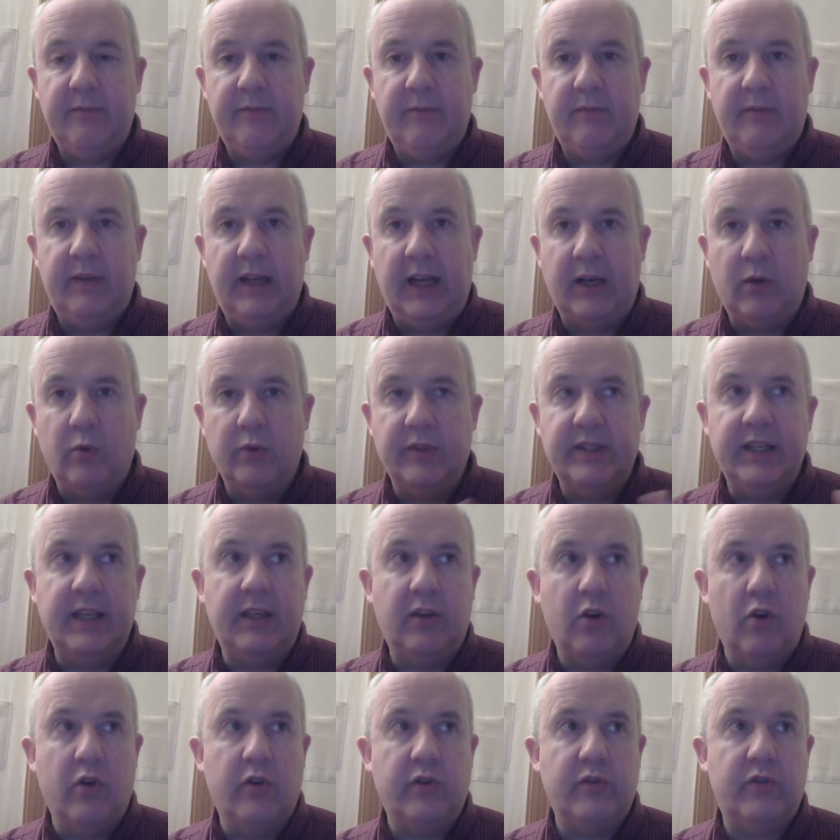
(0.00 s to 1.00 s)
la
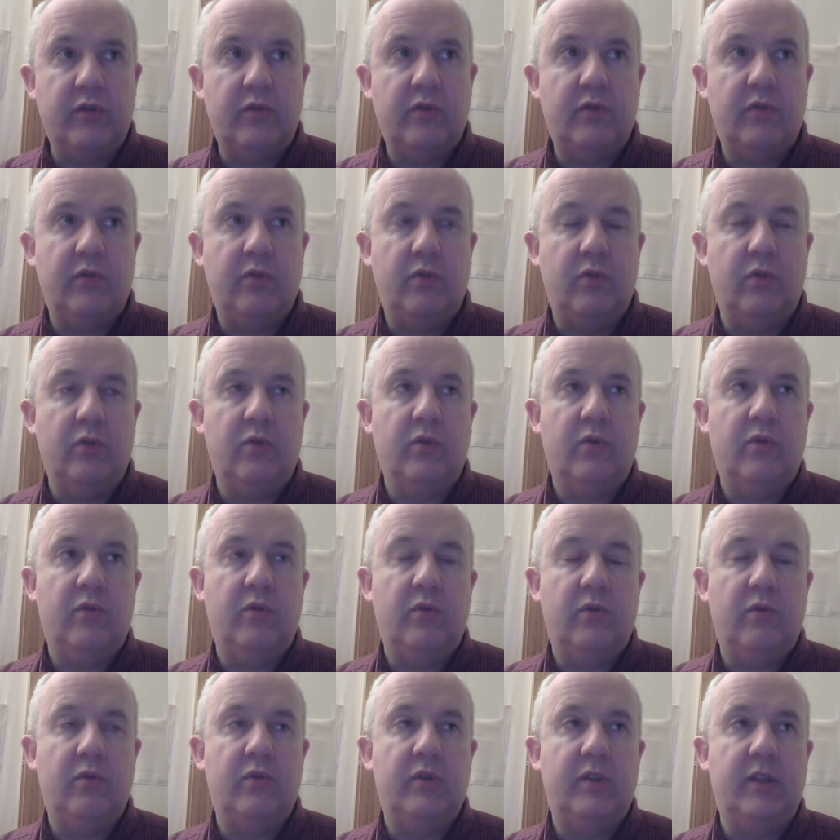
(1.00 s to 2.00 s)
conséquence de,
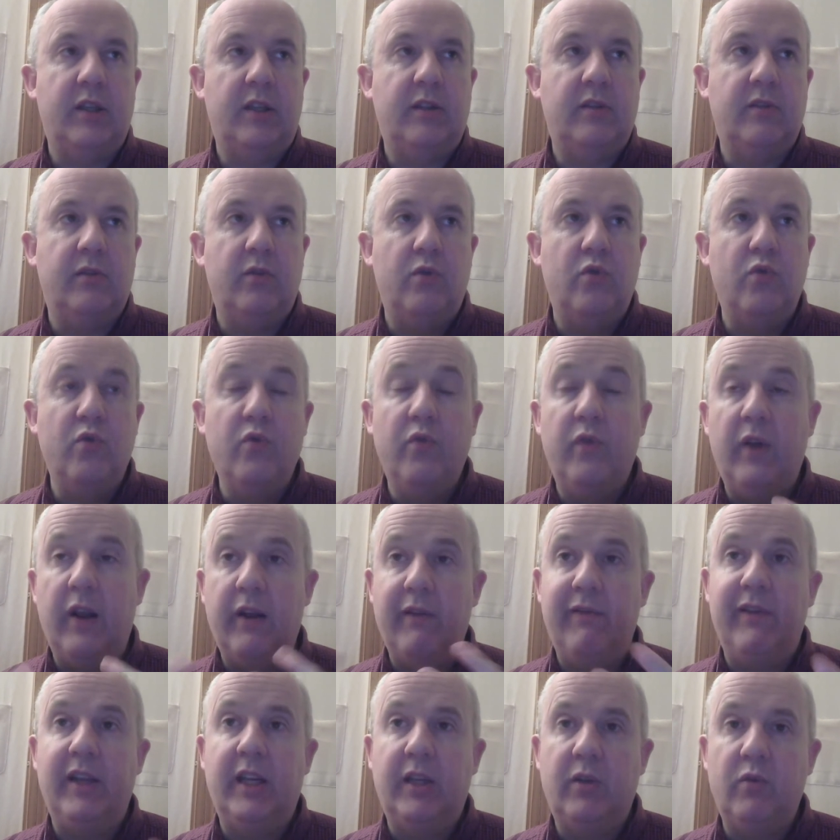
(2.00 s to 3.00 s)
cette nouvelle
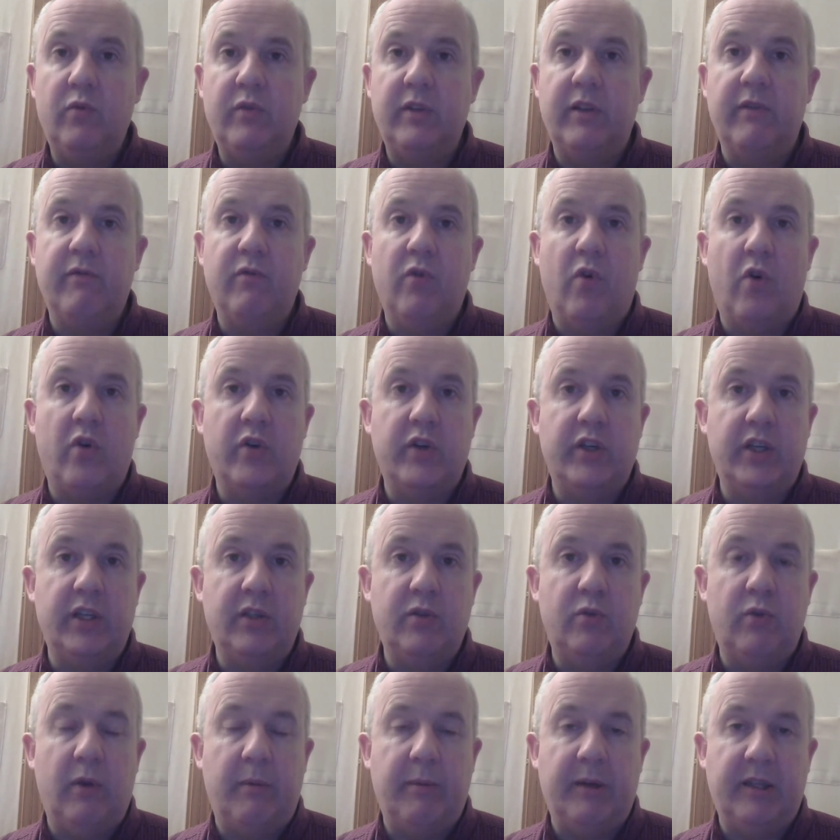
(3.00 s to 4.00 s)
vie que nous avons en
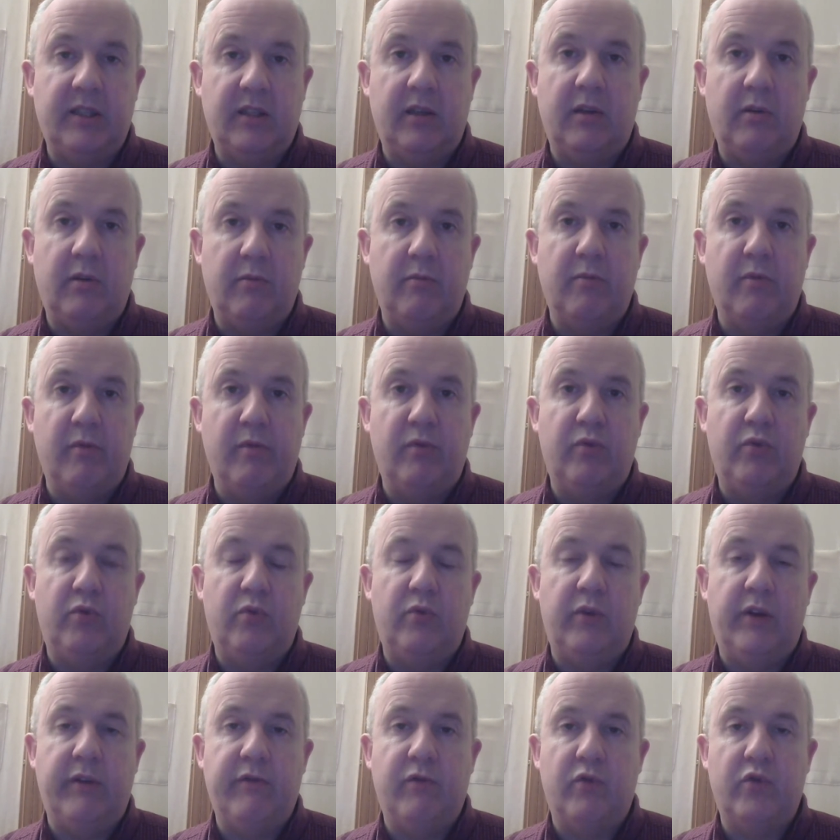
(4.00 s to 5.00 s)
Jésus à partir du moment où nous
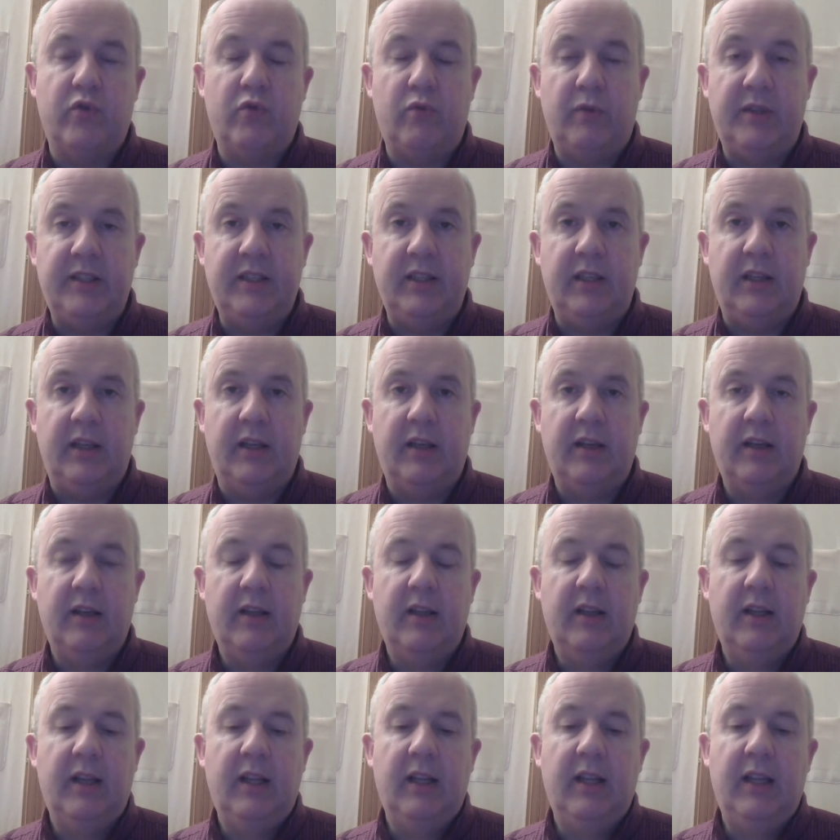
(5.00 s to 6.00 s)
l'avons choisi,
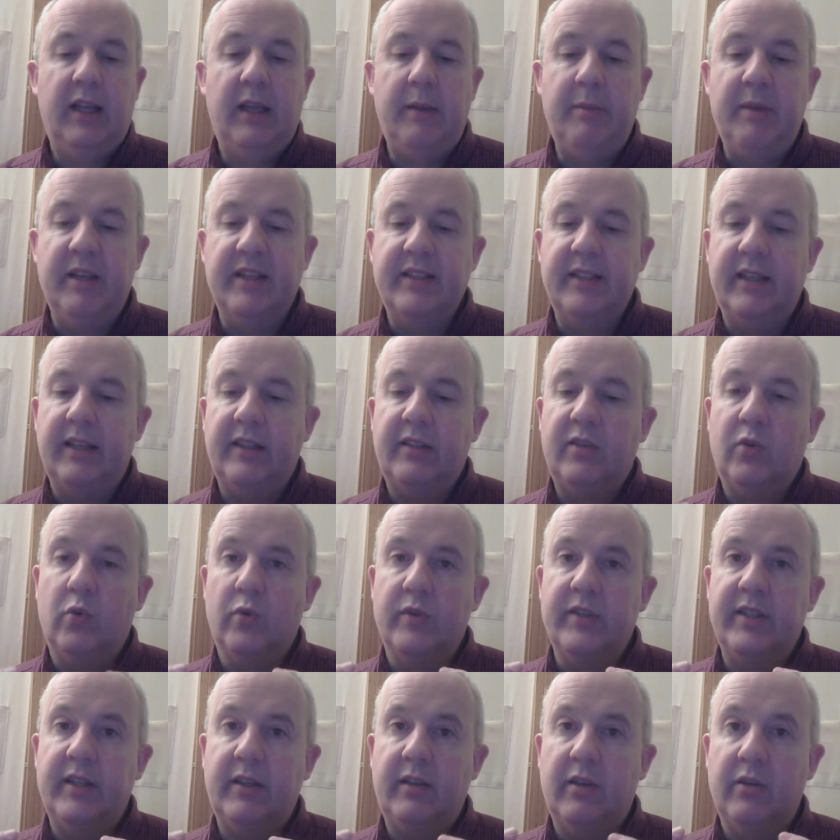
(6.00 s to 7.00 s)
eh bien cette
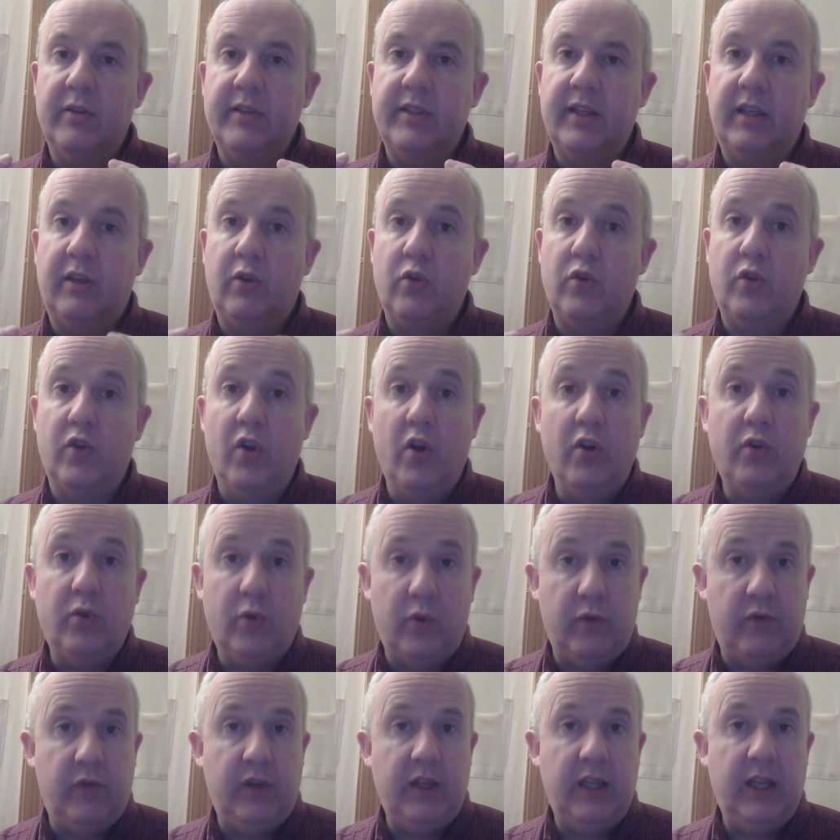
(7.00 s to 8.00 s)
conséquence, c'est que notre
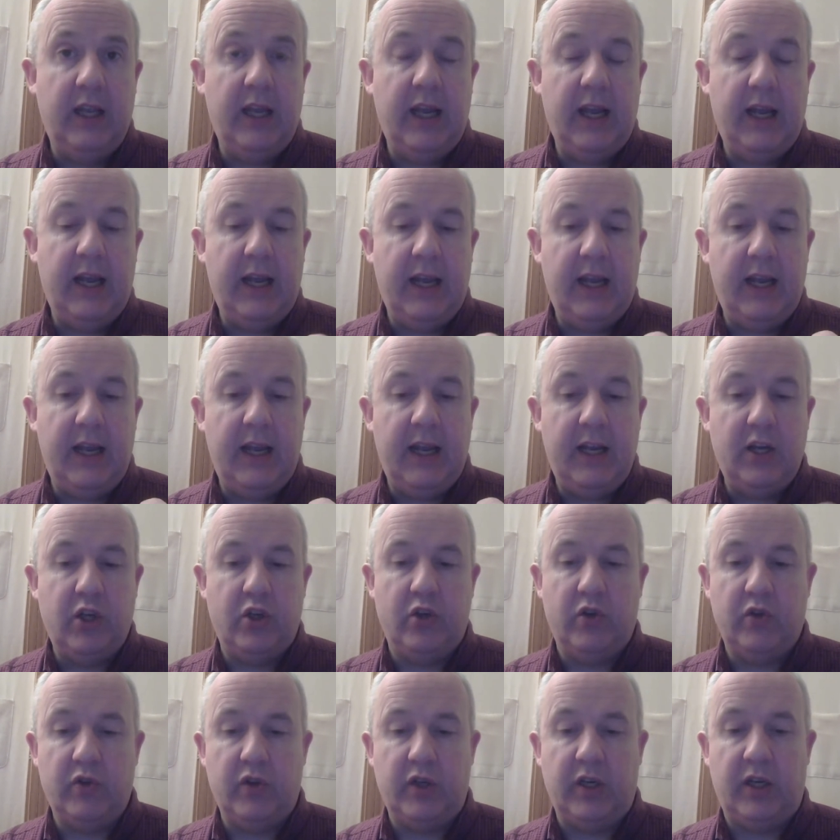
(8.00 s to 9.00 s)
vie est
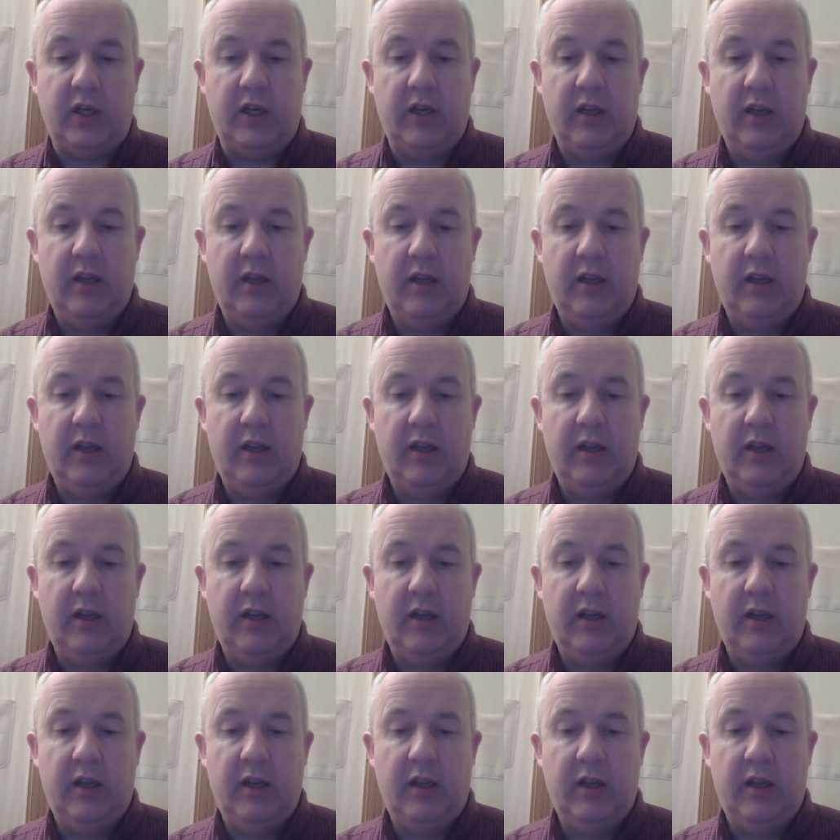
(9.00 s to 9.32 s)
changée.